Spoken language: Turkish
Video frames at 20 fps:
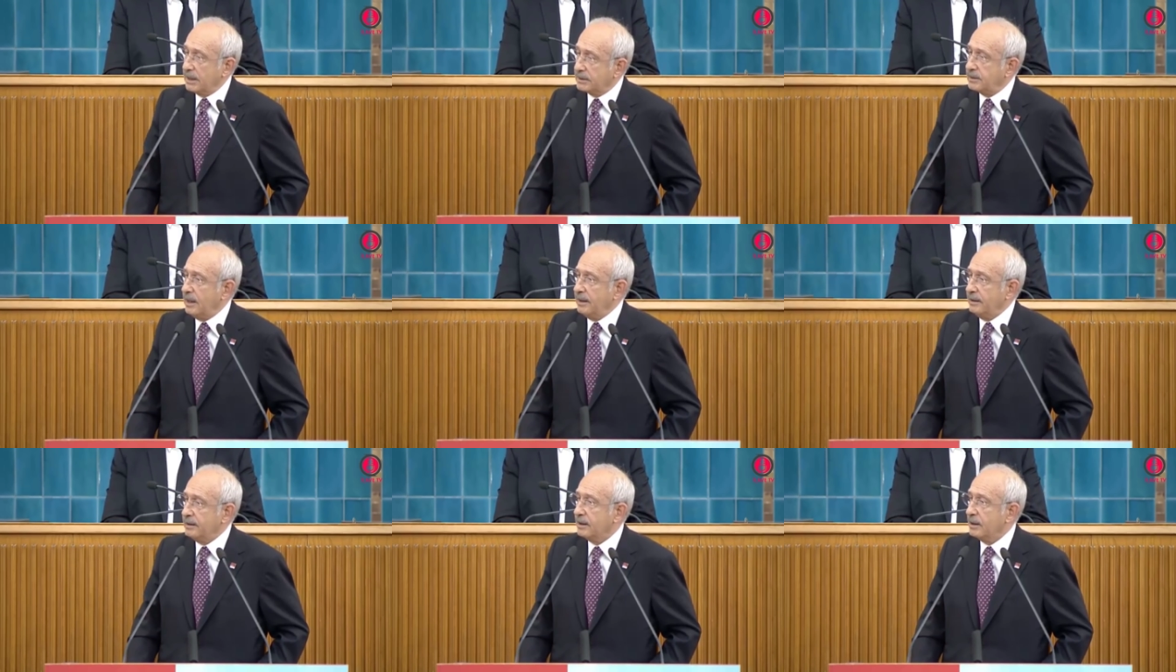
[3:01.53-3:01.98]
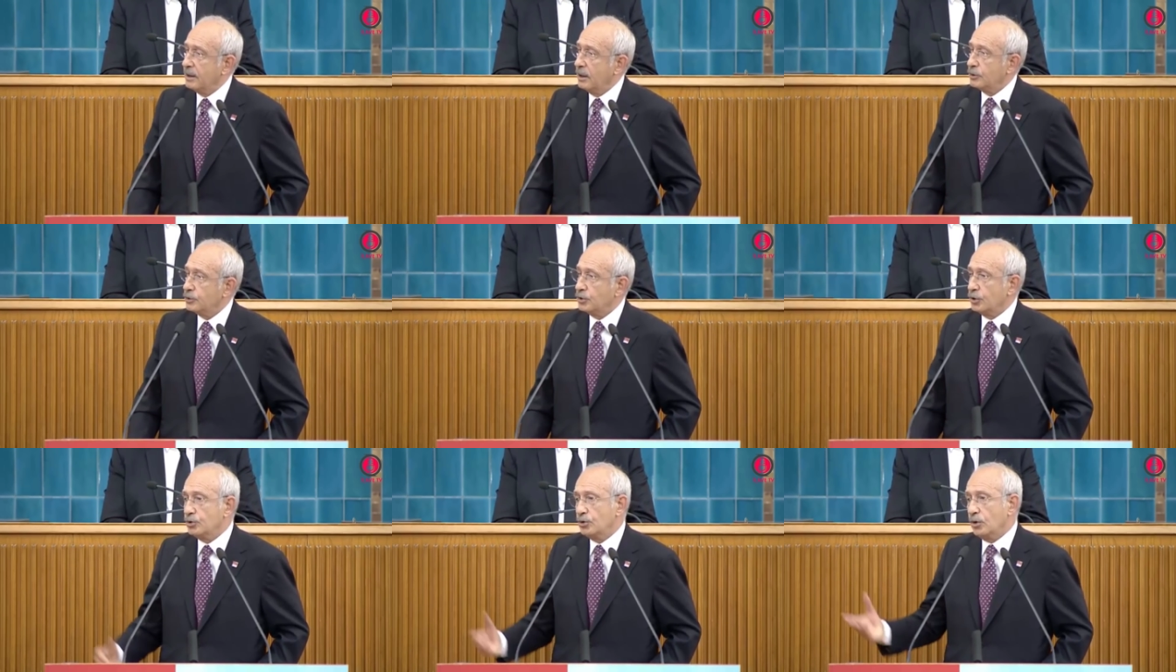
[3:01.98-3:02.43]
Neden?
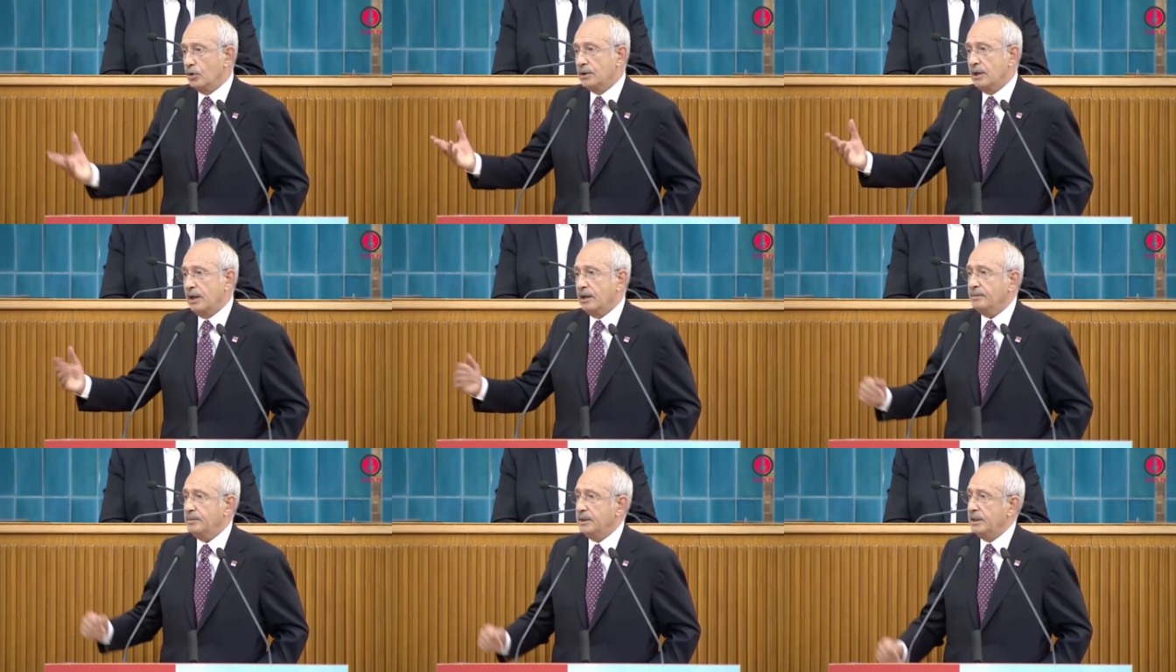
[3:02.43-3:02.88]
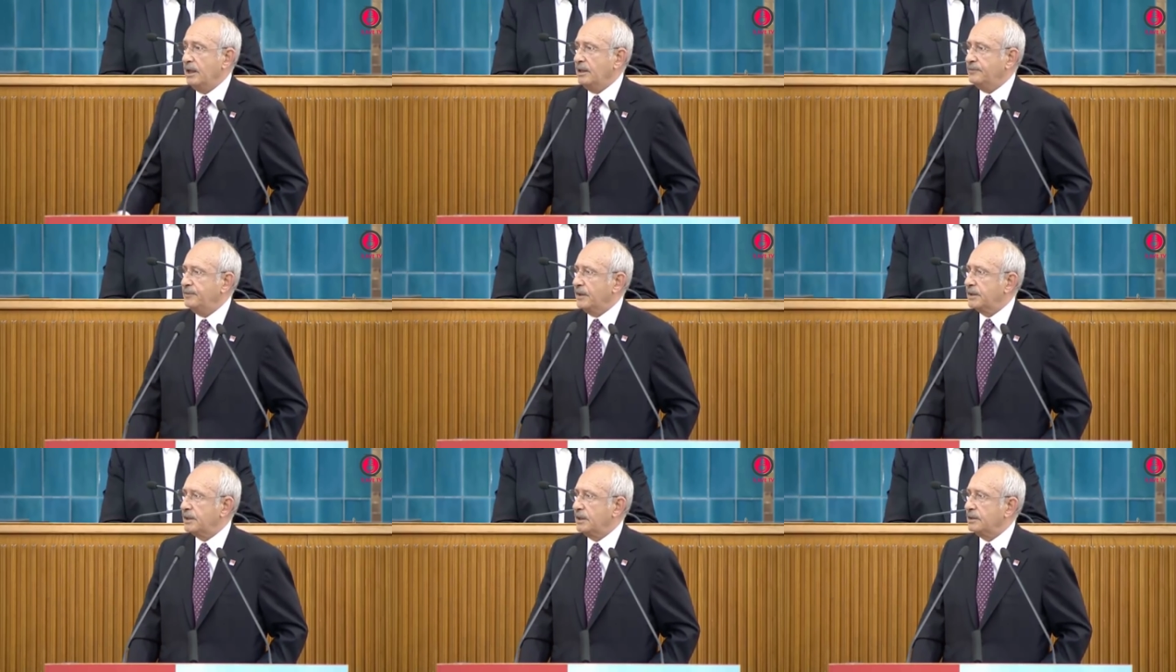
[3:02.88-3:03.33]
Çünkü onlar
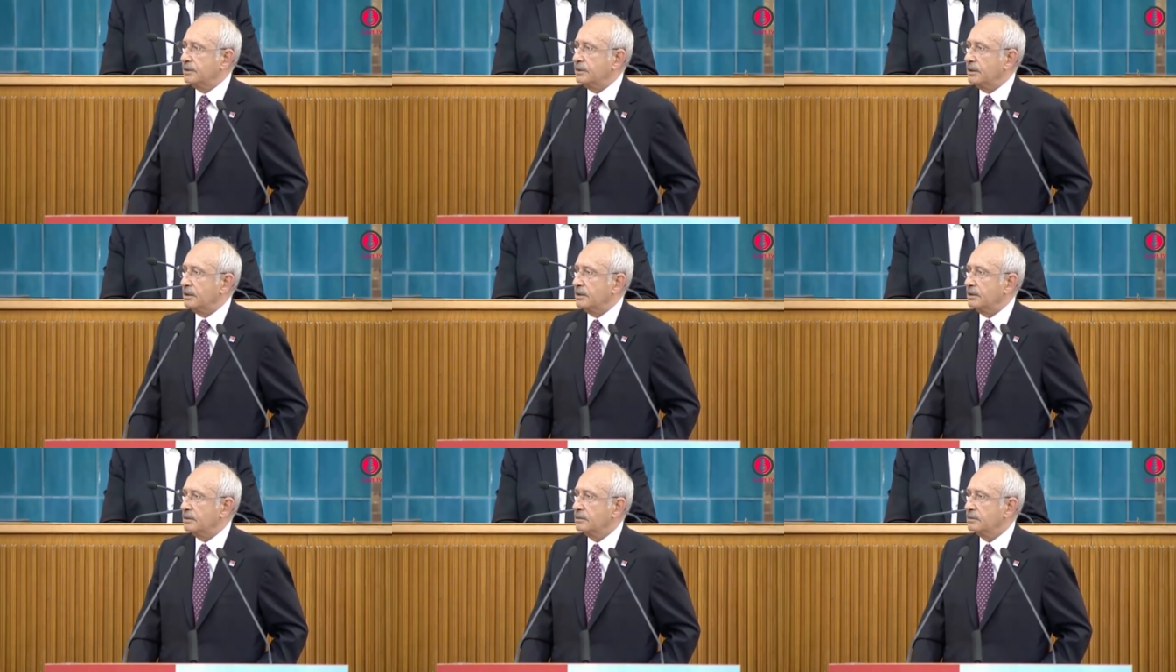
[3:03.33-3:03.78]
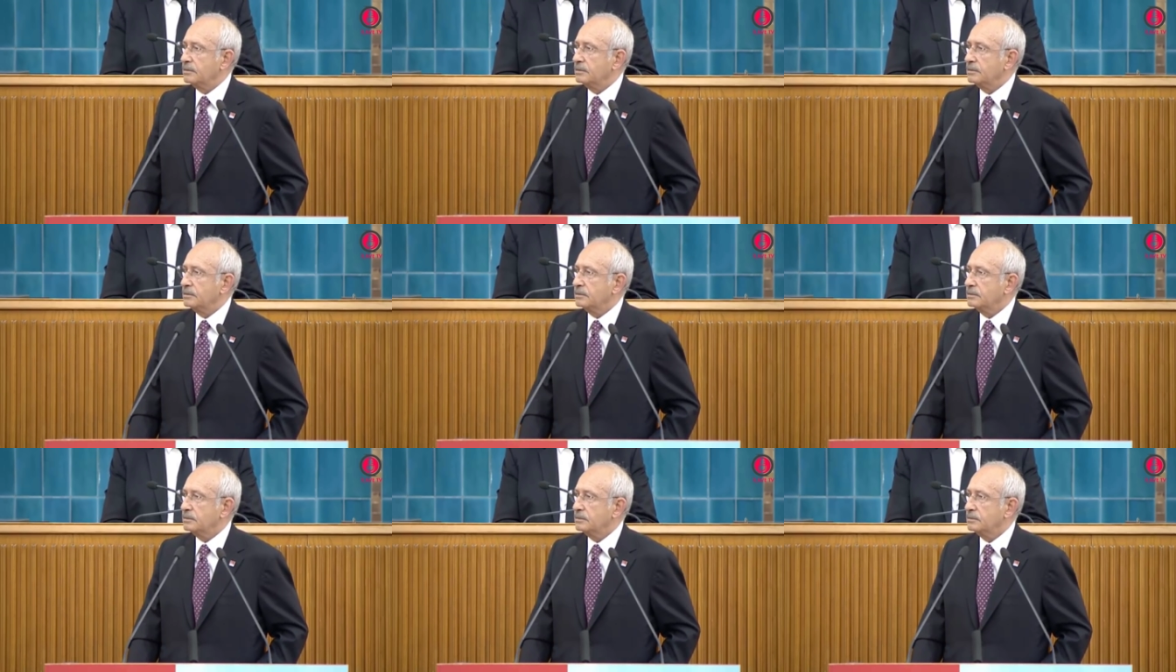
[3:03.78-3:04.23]
milletvekili değil.
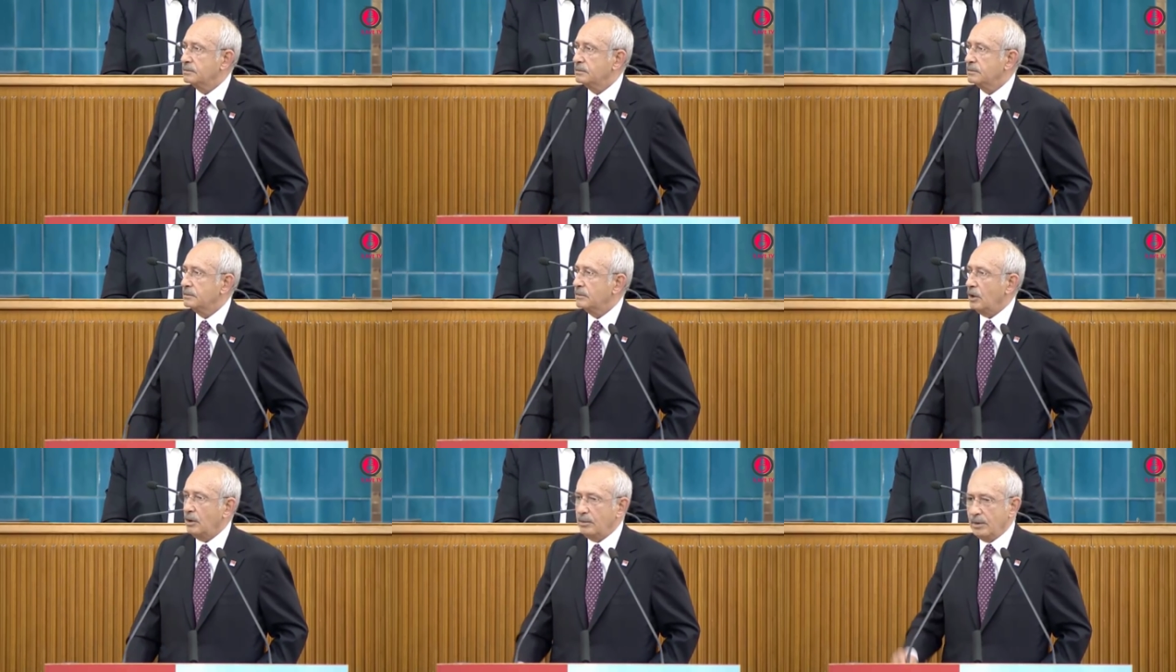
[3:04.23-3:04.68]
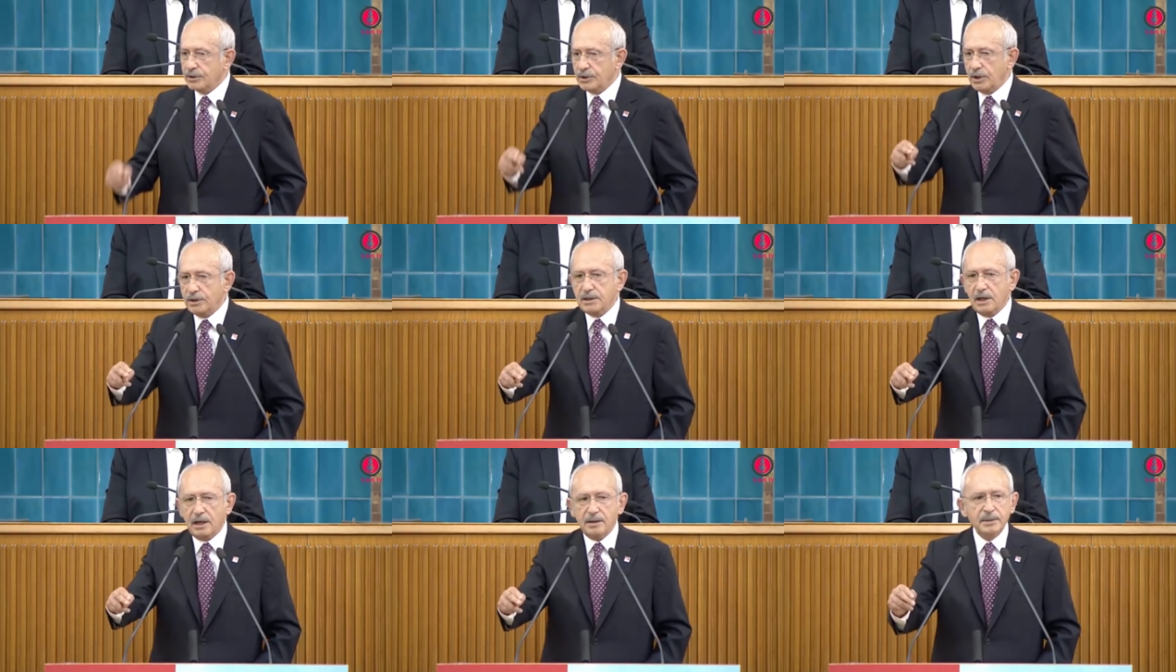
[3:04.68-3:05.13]
Ama
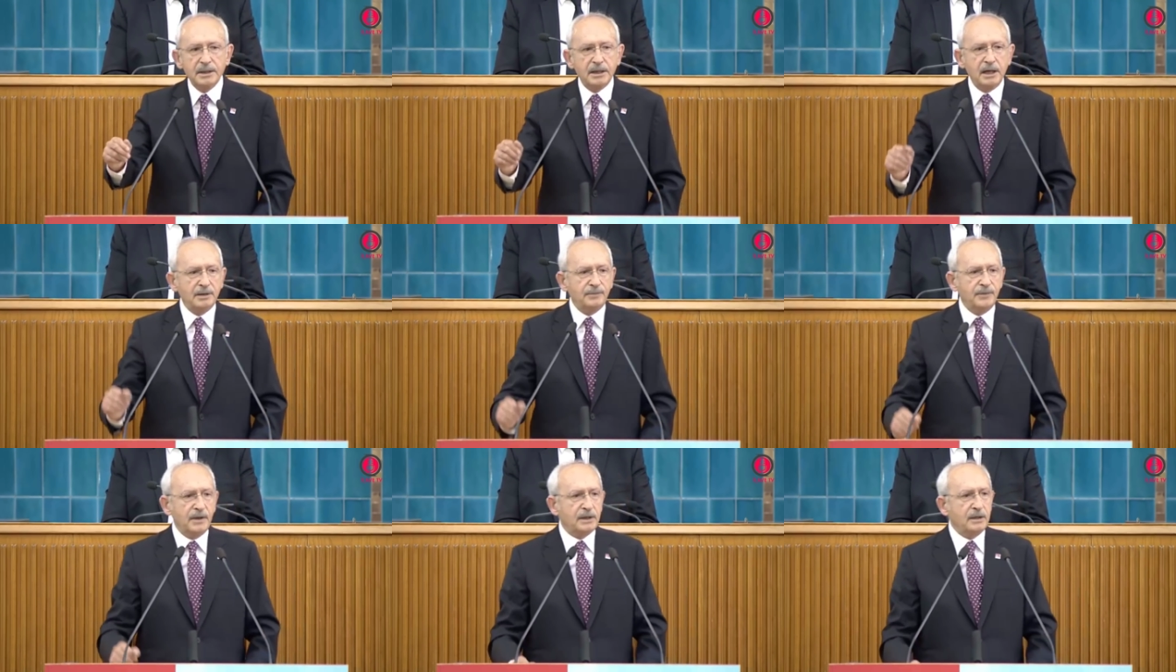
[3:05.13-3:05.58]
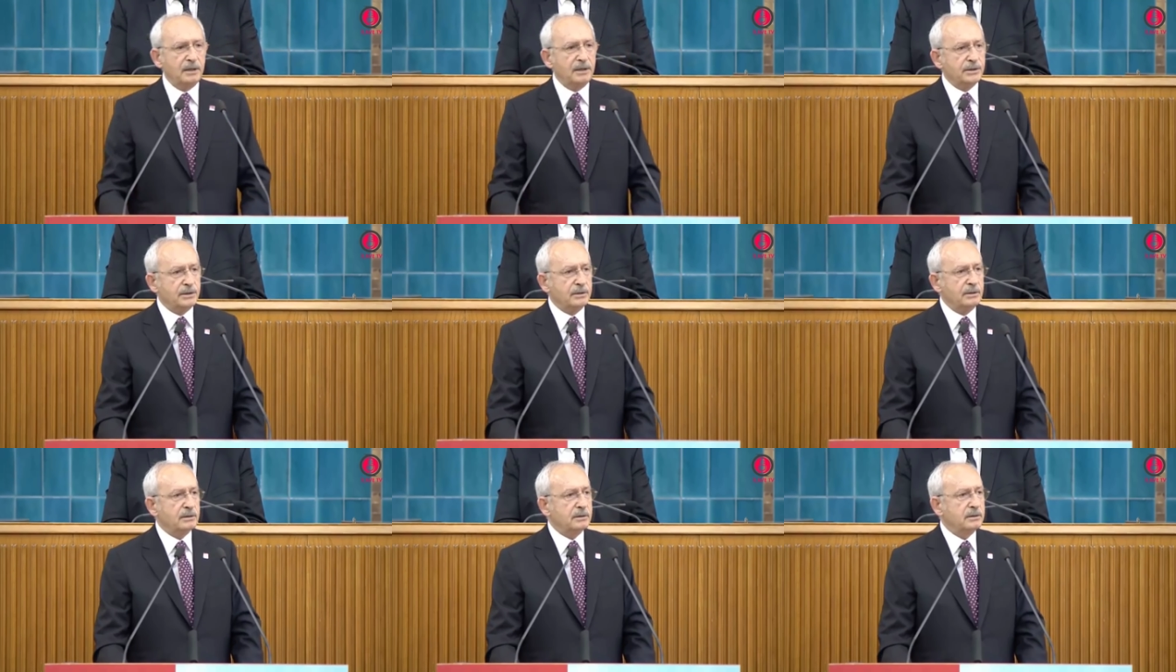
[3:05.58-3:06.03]
sizler
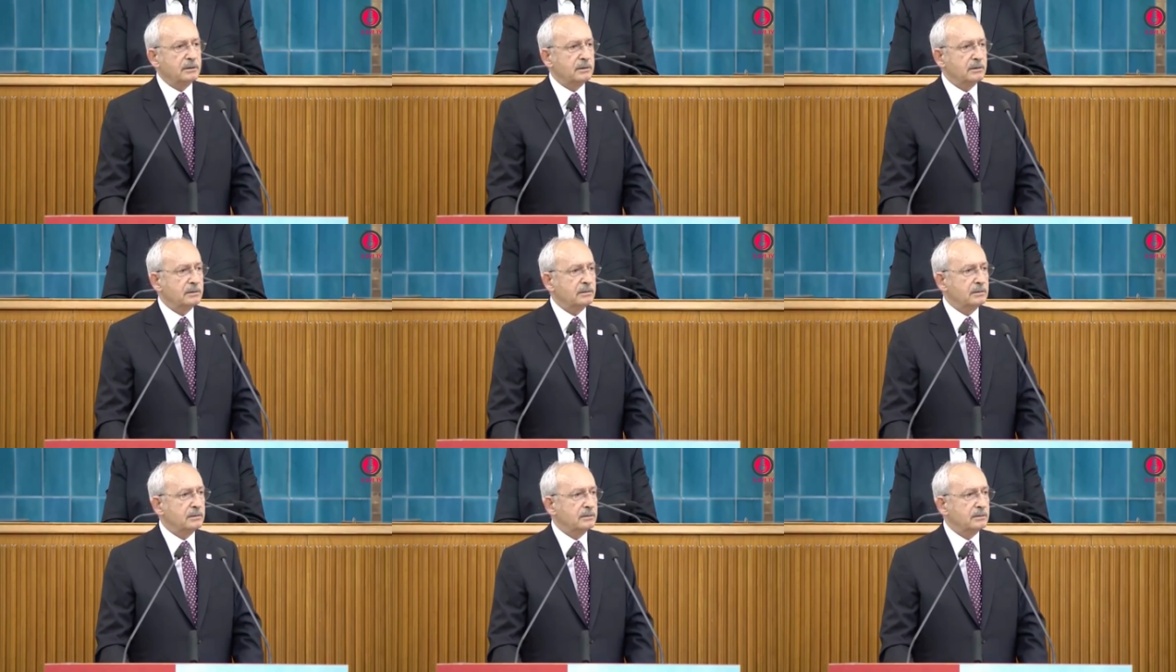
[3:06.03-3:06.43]
milletvekilisiniz.